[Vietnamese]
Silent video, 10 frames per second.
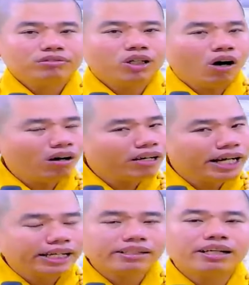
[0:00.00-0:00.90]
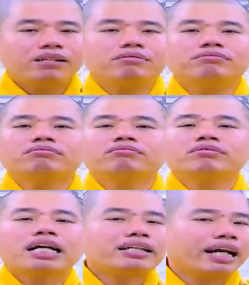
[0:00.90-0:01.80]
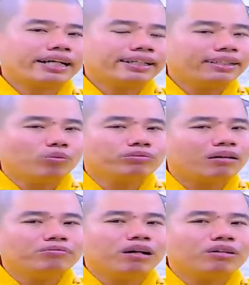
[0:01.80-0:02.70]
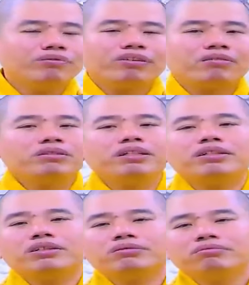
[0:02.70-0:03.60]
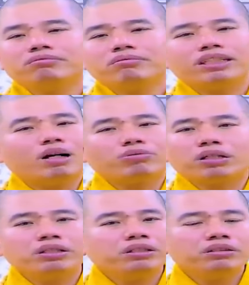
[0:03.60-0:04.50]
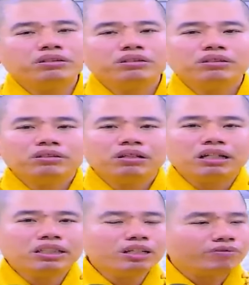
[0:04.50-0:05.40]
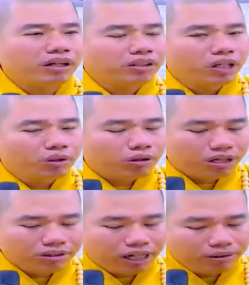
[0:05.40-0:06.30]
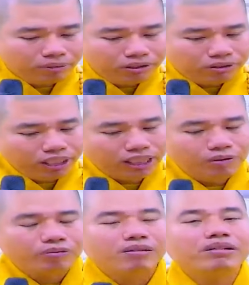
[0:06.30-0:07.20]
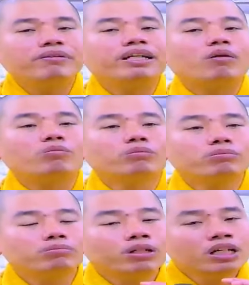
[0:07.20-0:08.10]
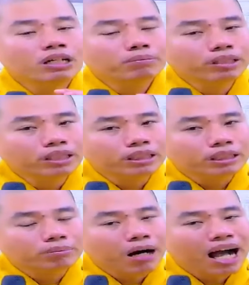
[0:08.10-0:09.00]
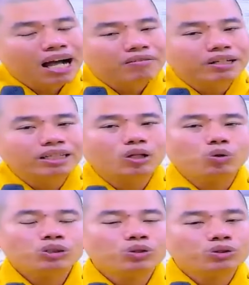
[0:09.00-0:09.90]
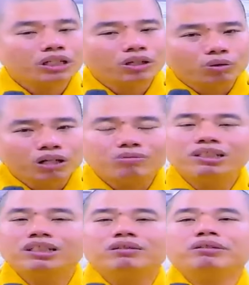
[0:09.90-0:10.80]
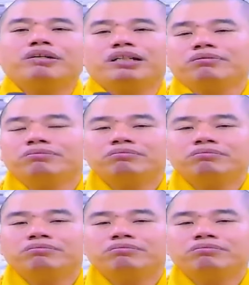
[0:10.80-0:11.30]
rõ ràng là các ngài đã trọng tâm vào niệm phật quý vị coi đi đọc thử đi hình như phần nhiều là vậy mình chuyên niệm phật quý vị đọc 13 vị tổ sư của tịnh độ tông đi rồi quý vị